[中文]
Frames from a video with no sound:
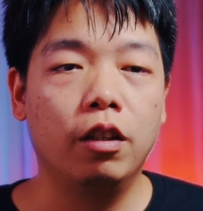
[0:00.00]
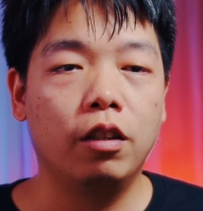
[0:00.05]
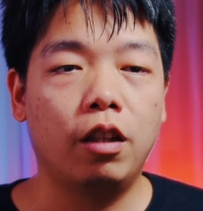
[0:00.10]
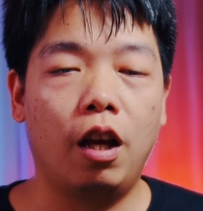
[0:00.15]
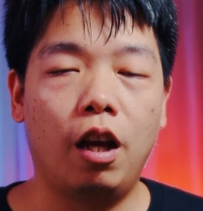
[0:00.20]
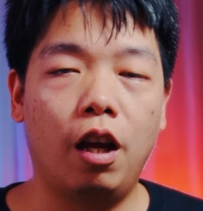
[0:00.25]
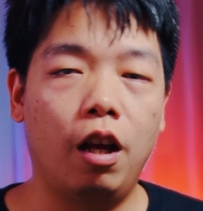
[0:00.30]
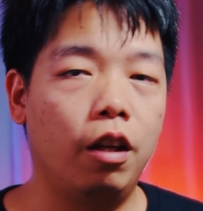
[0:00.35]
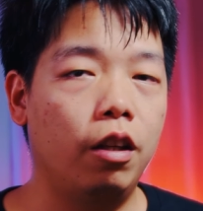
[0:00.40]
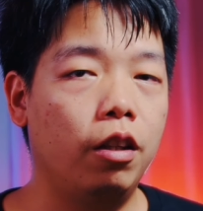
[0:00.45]

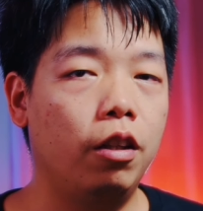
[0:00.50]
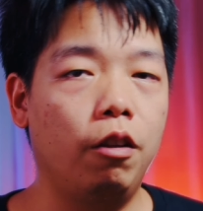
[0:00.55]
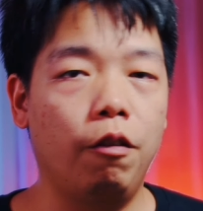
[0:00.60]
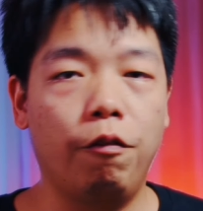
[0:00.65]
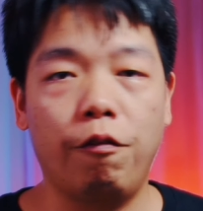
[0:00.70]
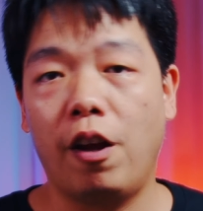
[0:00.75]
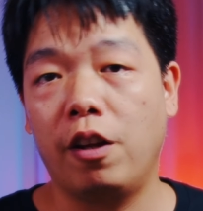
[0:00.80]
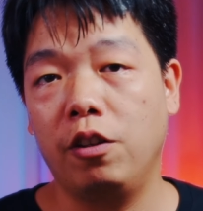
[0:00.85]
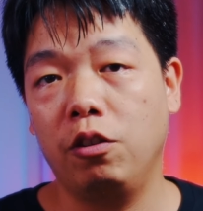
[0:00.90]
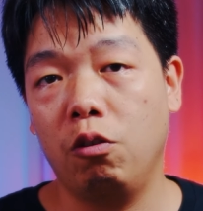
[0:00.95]
他一
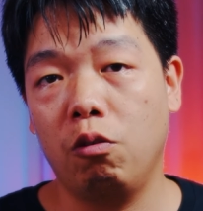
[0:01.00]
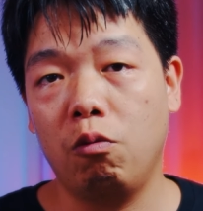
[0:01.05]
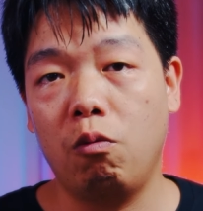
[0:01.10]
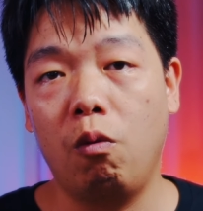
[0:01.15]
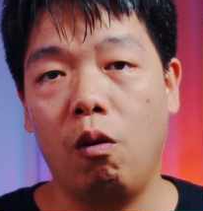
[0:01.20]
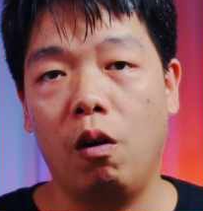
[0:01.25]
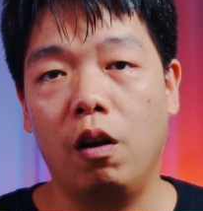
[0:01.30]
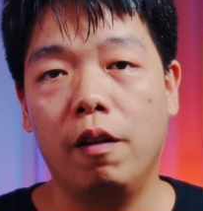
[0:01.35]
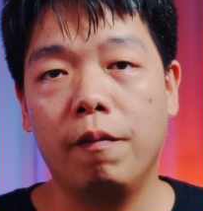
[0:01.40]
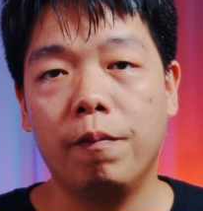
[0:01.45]
翻就
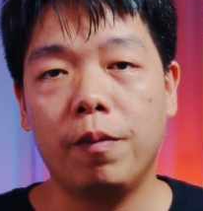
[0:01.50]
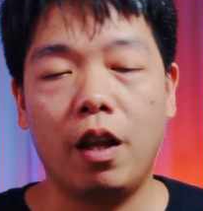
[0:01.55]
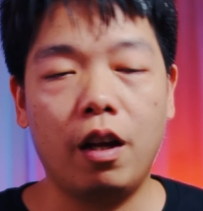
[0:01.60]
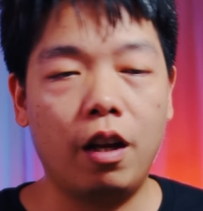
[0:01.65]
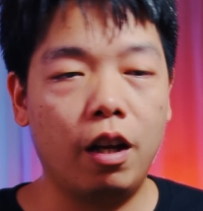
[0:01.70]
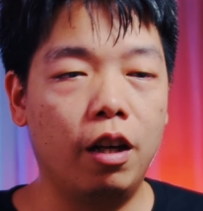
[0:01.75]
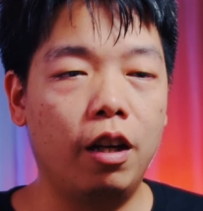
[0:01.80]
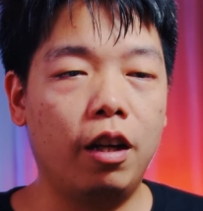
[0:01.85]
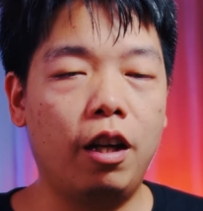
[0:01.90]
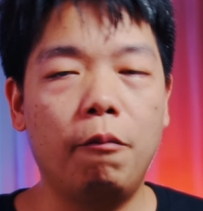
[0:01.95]
过，他
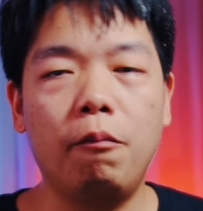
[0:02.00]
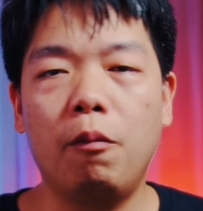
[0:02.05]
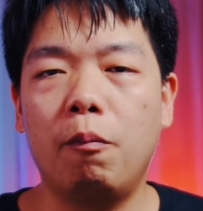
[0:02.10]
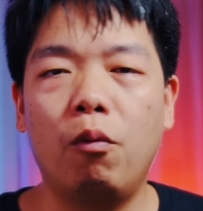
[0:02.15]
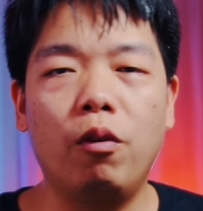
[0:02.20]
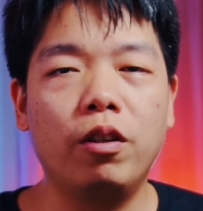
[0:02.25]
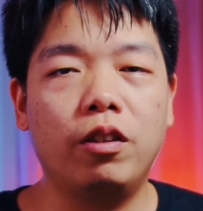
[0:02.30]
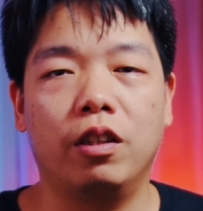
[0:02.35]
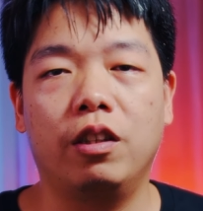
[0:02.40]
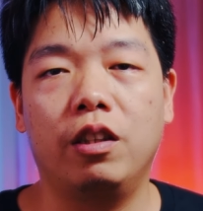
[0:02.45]
可能根本
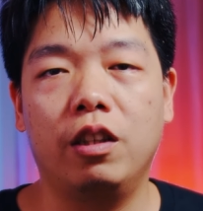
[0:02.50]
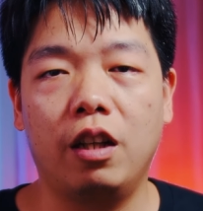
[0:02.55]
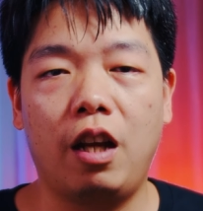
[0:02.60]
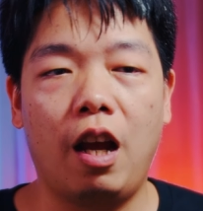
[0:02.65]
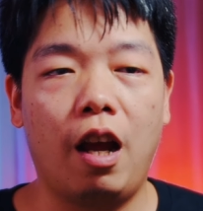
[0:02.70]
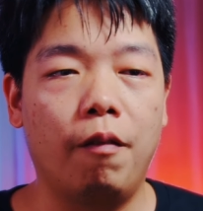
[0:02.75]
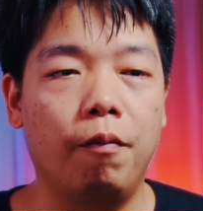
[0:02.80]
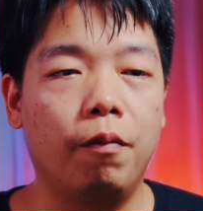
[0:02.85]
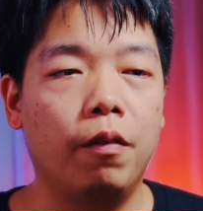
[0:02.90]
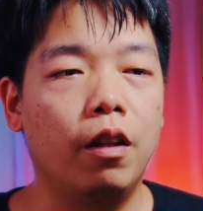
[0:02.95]
不会仔细
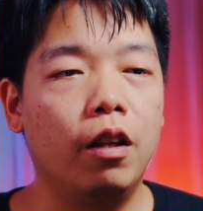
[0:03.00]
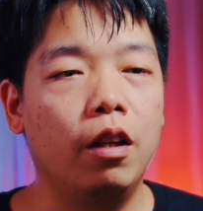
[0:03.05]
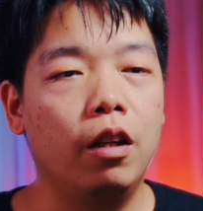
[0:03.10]
看。